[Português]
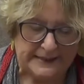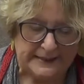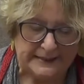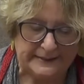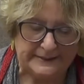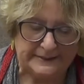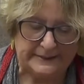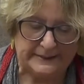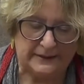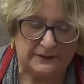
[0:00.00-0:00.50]

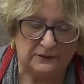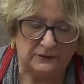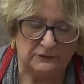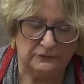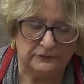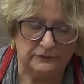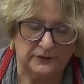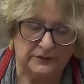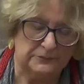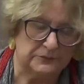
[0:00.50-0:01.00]

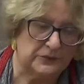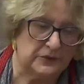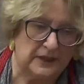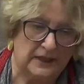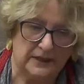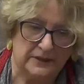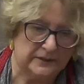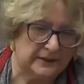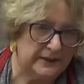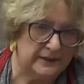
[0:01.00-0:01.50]
Então, vamos,
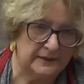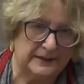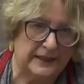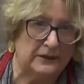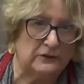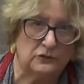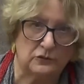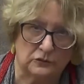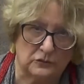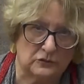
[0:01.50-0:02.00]
aqui
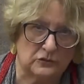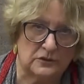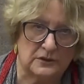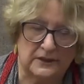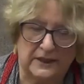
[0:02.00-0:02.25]
tem tudo,